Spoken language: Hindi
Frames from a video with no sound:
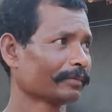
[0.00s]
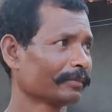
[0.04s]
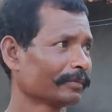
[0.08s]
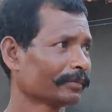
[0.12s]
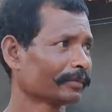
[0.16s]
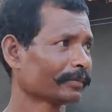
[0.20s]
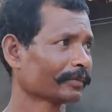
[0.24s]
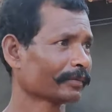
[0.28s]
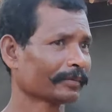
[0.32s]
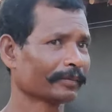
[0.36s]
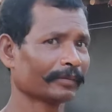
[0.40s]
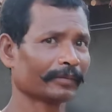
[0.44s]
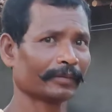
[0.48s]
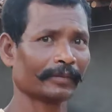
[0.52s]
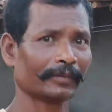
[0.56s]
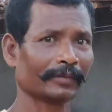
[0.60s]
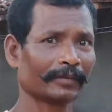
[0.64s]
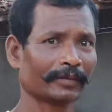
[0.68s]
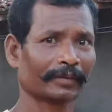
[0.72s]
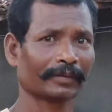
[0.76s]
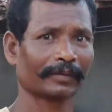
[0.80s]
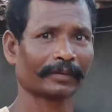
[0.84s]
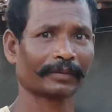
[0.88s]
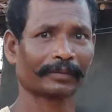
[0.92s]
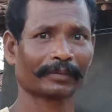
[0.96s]
अच्छा घर
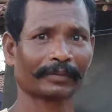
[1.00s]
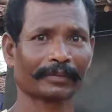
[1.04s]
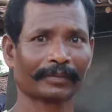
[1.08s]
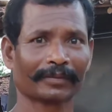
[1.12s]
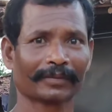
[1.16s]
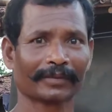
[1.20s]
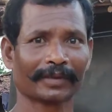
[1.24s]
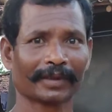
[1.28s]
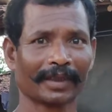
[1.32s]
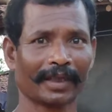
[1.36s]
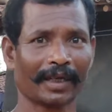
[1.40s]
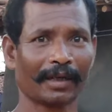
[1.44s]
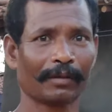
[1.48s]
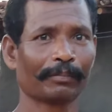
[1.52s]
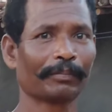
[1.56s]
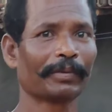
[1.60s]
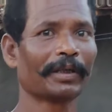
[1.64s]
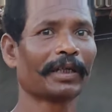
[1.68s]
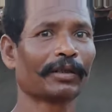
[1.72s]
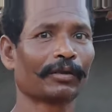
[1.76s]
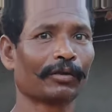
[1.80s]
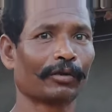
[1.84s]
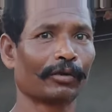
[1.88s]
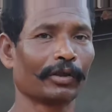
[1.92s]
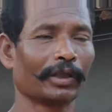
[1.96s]
को फिर तोड़ दिया हाँ,
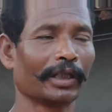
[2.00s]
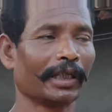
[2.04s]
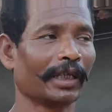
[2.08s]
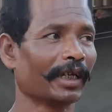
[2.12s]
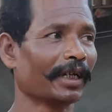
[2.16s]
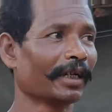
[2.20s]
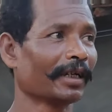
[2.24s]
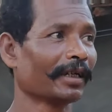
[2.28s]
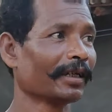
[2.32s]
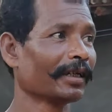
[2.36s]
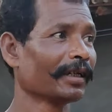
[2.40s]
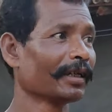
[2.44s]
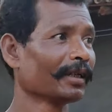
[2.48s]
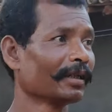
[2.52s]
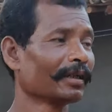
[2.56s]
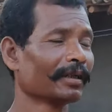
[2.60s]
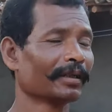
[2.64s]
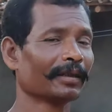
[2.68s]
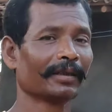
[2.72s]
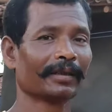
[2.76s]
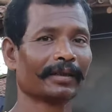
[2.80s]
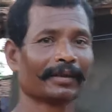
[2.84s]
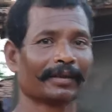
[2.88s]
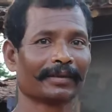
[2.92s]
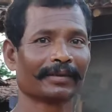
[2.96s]
फिर तोड़ दिया एक बार
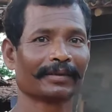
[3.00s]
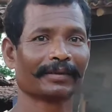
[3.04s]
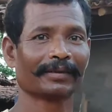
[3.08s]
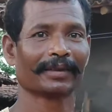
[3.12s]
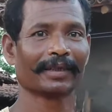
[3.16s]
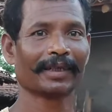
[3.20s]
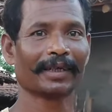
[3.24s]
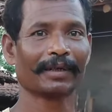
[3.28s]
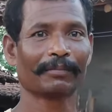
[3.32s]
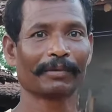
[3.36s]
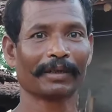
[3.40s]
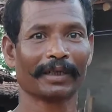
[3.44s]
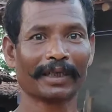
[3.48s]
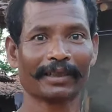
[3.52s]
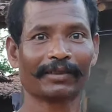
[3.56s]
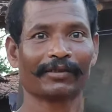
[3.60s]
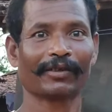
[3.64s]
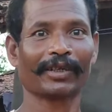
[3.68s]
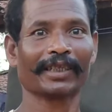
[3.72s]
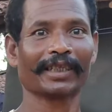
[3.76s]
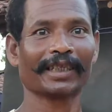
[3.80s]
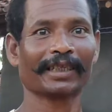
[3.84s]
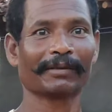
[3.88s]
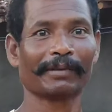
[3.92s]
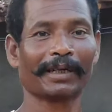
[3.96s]
पहले ही तोड़ा था हाँ, पहले
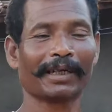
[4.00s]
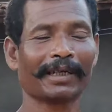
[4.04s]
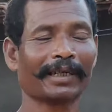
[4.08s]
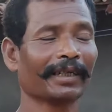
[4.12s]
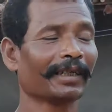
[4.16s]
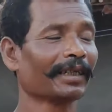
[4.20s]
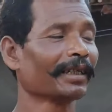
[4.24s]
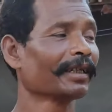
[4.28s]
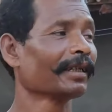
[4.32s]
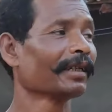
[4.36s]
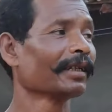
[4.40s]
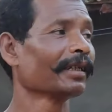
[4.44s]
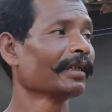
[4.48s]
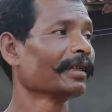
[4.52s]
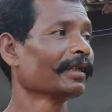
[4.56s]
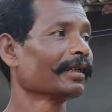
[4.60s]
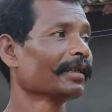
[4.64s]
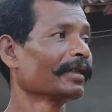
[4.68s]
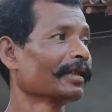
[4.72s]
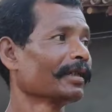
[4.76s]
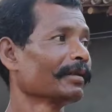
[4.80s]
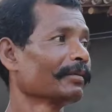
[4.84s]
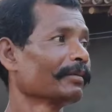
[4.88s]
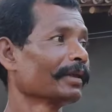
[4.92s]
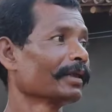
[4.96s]
तोड़ा था एक बार
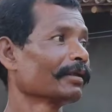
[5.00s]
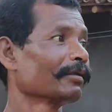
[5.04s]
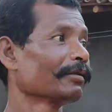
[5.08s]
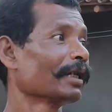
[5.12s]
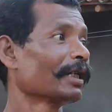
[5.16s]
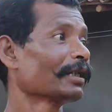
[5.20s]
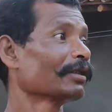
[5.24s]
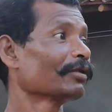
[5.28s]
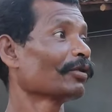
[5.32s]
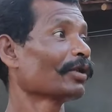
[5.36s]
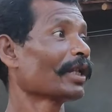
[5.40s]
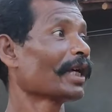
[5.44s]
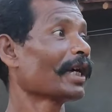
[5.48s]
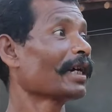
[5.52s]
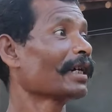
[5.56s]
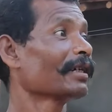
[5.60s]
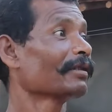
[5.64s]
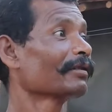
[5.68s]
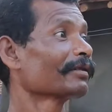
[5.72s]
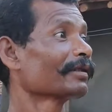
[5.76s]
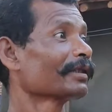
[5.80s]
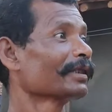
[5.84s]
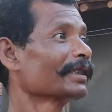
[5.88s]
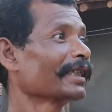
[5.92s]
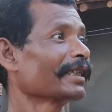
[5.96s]
वहाँ तोड़ा
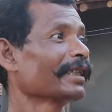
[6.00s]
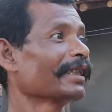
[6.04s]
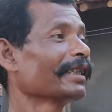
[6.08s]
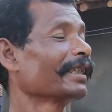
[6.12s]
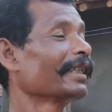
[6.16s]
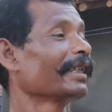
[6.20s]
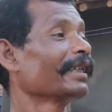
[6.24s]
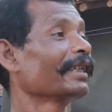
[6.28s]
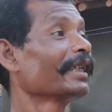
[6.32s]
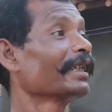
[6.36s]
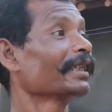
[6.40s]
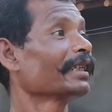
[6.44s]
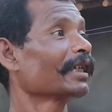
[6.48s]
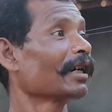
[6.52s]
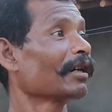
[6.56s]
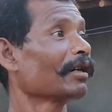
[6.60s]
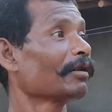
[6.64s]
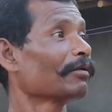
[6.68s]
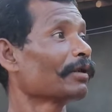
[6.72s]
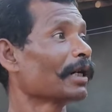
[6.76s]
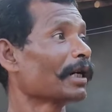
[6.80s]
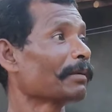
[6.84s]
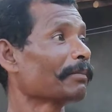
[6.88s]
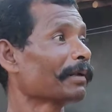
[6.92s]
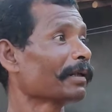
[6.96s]
ज़्यादा देर नहीं था
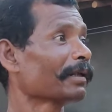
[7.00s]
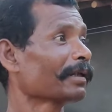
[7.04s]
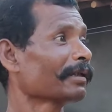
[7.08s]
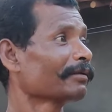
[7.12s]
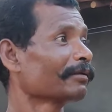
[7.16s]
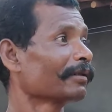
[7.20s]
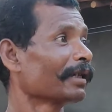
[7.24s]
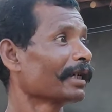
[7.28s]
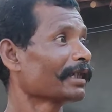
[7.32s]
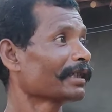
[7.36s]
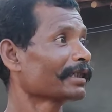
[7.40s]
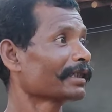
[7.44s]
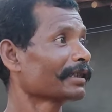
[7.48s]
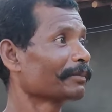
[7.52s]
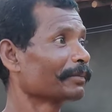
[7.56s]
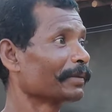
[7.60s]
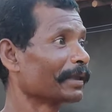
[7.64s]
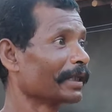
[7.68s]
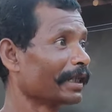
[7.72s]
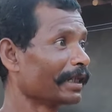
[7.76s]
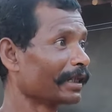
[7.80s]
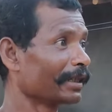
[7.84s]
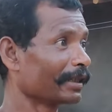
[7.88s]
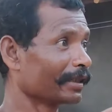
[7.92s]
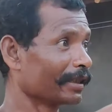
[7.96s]
वहाँ पर वहाँ से
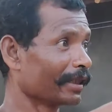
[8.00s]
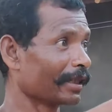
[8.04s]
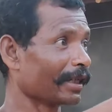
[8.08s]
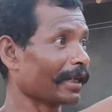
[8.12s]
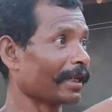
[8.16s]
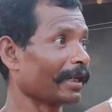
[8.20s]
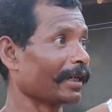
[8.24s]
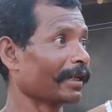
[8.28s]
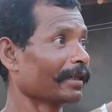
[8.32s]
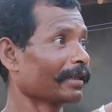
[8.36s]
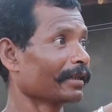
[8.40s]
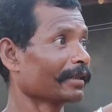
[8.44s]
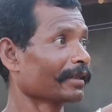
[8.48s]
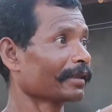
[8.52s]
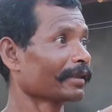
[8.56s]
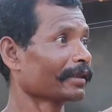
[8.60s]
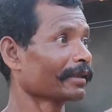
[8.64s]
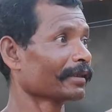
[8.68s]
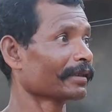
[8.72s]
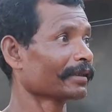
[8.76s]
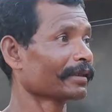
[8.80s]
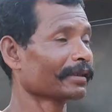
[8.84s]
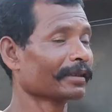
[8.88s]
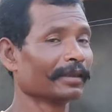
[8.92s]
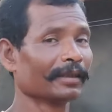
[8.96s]
फिर इधर आया
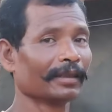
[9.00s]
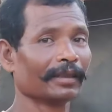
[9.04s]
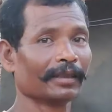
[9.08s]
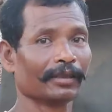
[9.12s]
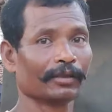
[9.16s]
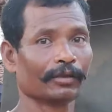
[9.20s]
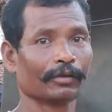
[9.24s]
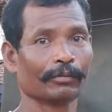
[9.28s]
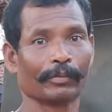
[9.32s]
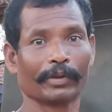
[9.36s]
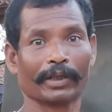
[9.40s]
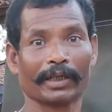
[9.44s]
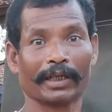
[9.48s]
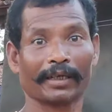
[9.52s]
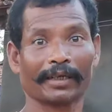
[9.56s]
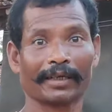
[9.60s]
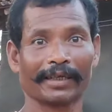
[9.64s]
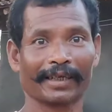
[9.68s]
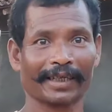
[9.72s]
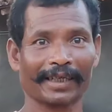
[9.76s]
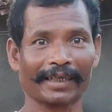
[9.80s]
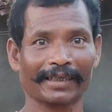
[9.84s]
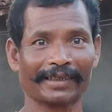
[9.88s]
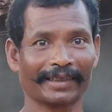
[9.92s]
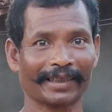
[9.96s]
मेरा
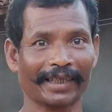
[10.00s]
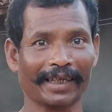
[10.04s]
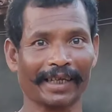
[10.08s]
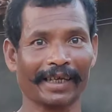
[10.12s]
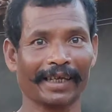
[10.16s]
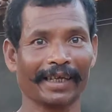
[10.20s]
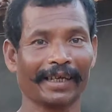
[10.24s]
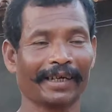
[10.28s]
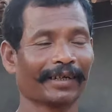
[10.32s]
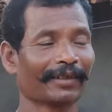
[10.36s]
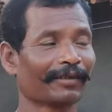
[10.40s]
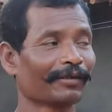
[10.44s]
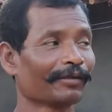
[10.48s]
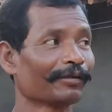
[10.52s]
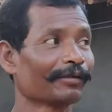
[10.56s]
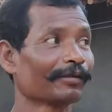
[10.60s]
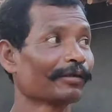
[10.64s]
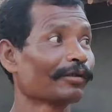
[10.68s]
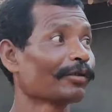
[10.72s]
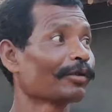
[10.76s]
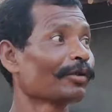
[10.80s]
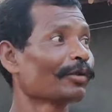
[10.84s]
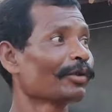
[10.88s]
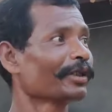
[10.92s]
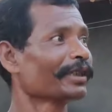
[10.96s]
लड़का चिल्लाया उन
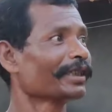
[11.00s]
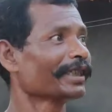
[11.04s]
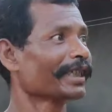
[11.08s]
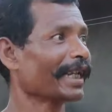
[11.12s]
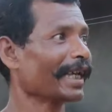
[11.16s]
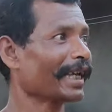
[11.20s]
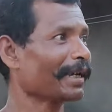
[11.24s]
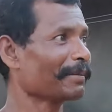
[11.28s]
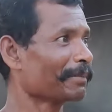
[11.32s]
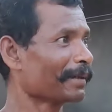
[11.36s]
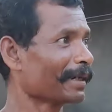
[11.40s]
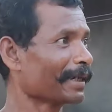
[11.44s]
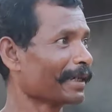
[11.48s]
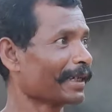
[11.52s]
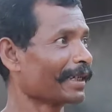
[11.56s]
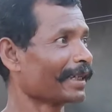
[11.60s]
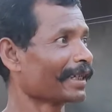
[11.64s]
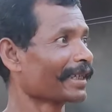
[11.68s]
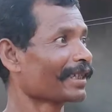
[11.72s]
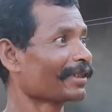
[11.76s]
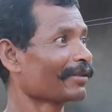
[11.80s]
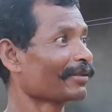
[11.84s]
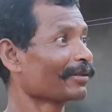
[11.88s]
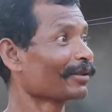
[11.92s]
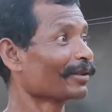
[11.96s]
लोगों को चिल्लाया पहले
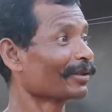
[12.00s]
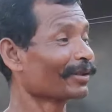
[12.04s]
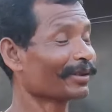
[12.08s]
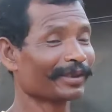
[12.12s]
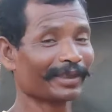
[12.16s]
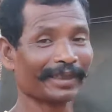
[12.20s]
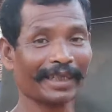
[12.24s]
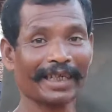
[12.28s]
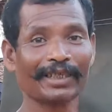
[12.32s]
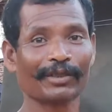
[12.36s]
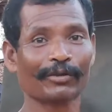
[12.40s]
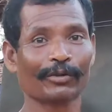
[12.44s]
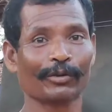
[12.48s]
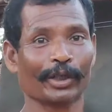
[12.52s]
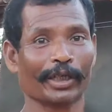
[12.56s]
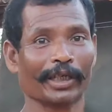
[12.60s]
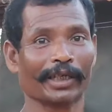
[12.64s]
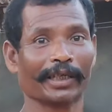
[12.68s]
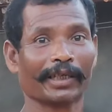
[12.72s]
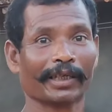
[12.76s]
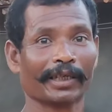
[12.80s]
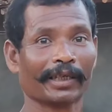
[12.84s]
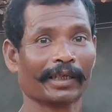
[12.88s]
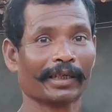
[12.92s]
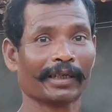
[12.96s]
लेकिन वो लोग नहीं सुने
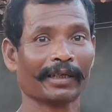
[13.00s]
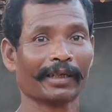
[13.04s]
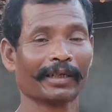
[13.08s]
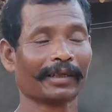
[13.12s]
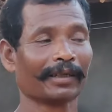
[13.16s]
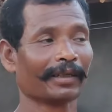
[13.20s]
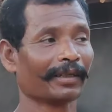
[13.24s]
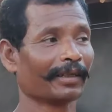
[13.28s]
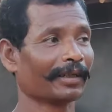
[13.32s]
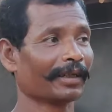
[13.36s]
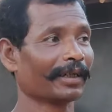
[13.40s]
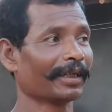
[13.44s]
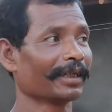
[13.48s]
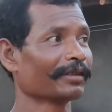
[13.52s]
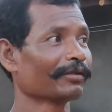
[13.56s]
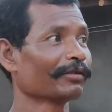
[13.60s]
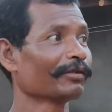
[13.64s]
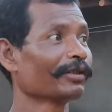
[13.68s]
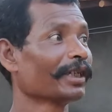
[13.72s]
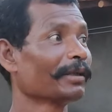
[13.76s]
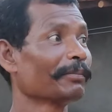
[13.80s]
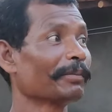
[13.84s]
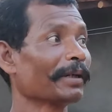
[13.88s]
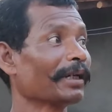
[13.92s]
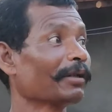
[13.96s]
नहीं सुन पाए हाँ,
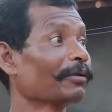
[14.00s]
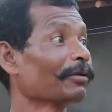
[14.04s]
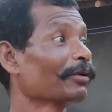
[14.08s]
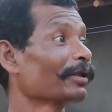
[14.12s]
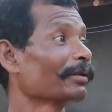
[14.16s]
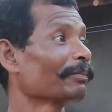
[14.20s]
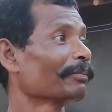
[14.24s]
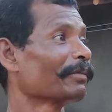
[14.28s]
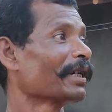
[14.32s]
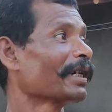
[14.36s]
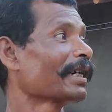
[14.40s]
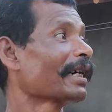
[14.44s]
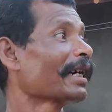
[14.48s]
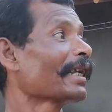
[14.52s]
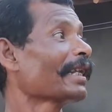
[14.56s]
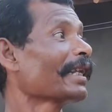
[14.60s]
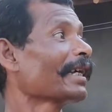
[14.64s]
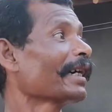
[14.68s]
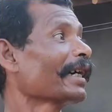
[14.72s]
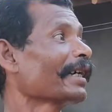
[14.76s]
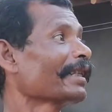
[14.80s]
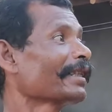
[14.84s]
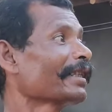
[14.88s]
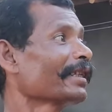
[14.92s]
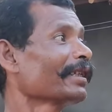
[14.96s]
सुन नहीं पाए वो पंखा
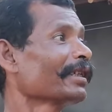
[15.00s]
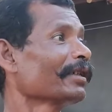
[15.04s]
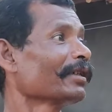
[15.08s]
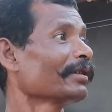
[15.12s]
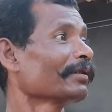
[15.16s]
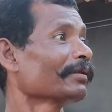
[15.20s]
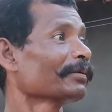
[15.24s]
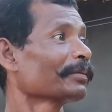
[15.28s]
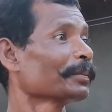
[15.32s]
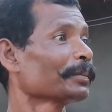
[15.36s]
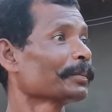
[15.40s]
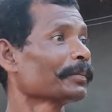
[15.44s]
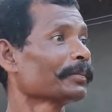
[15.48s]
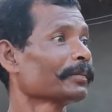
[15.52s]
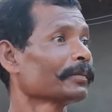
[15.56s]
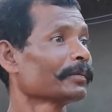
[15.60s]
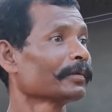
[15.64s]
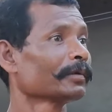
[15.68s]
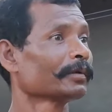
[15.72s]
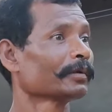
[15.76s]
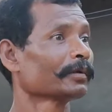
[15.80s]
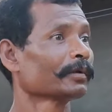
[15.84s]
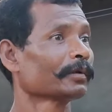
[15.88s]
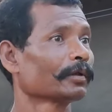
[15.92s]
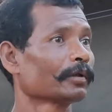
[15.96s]
लगाए थे ना
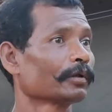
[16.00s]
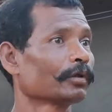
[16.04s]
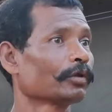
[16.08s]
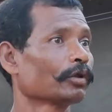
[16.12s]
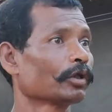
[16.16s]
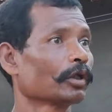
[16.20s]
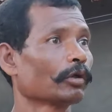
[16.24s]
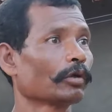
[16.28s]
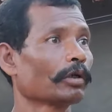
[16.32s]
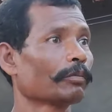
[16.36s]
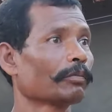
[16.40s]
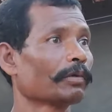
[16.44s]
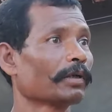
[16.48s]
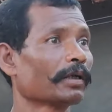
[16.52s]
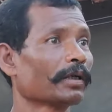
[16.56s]
हाँ हाँ छोटा वाला